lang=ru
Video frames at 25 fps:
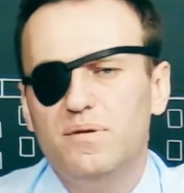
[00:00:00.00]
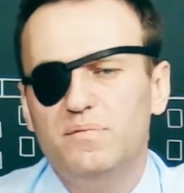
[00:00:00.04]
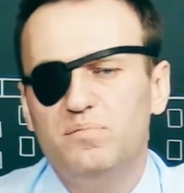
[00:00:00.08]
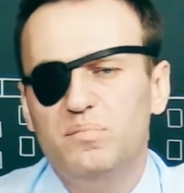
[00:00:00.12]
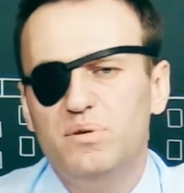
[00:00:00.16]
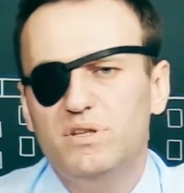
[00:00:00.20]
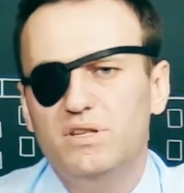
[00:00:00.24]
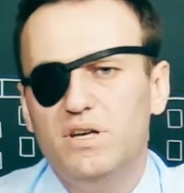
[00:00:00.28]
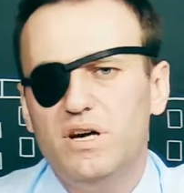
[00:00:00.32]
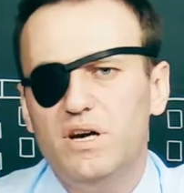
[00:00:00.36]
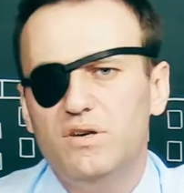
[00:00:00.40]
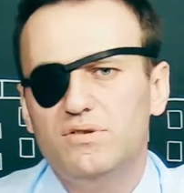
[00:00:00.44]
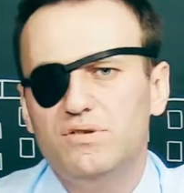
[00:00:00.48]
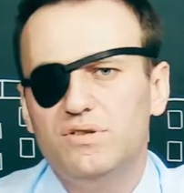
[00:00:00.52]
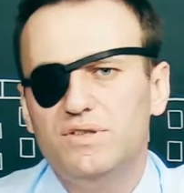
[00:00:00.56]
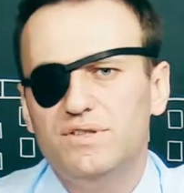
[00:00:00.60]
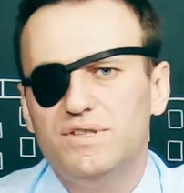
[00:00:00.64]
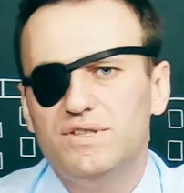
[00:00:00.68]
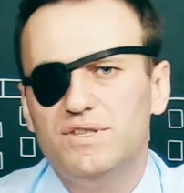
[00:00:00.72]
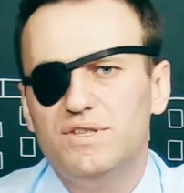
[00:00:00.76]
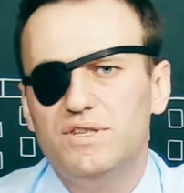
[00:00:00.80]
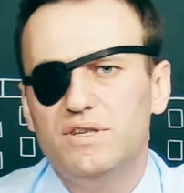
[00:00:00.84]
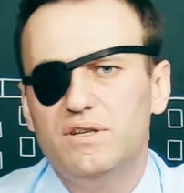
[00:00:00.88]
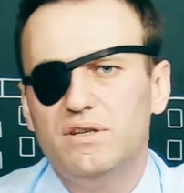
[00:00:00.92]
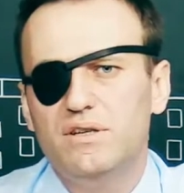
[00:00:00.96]
пытаются
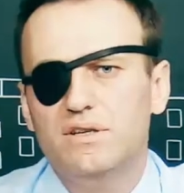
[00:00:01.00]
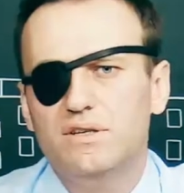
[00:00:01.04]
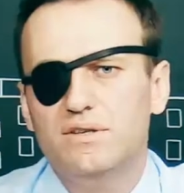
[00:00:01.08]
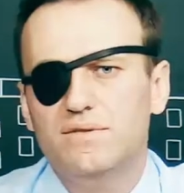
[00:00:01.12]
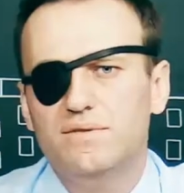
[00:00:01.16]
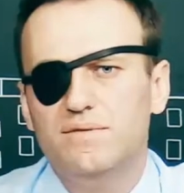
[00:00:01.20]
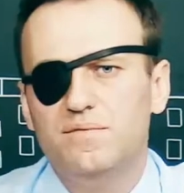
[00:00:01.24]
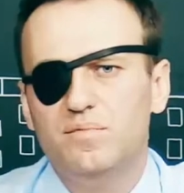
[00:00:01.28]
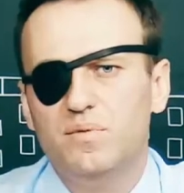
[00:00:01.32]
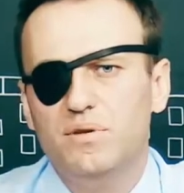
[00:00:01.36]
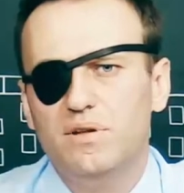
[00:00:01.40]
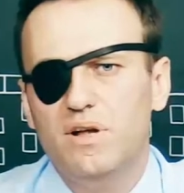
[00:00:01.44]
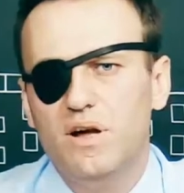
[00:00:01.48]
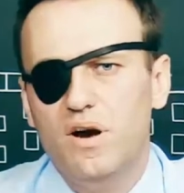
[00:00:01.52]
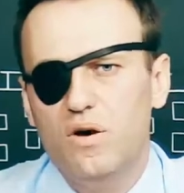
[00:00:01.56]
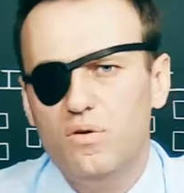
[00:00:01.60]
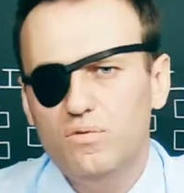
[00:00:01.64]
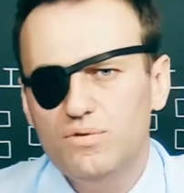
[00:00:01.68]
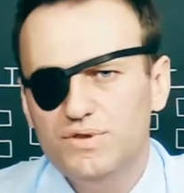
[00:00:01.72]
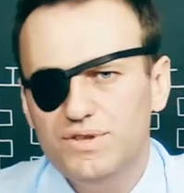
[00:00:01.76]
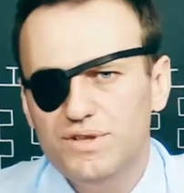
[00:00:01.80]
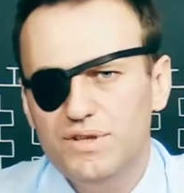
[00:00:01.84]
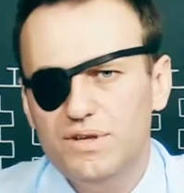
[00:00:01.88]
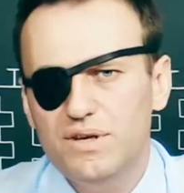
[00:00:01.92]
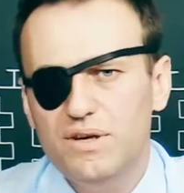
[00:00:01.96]
сделать в
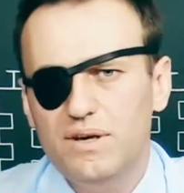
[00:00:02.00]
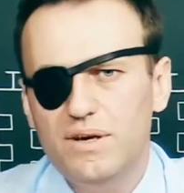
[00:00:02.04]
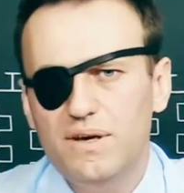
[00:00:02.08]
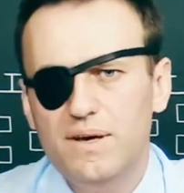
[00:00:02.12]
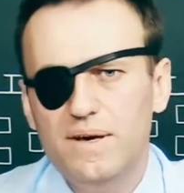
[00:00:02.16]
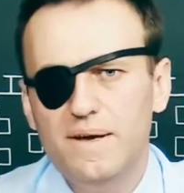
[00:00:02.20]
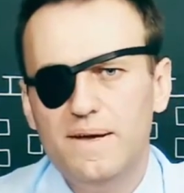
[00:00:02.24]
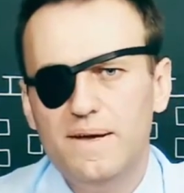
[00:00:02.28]
Белоруссии.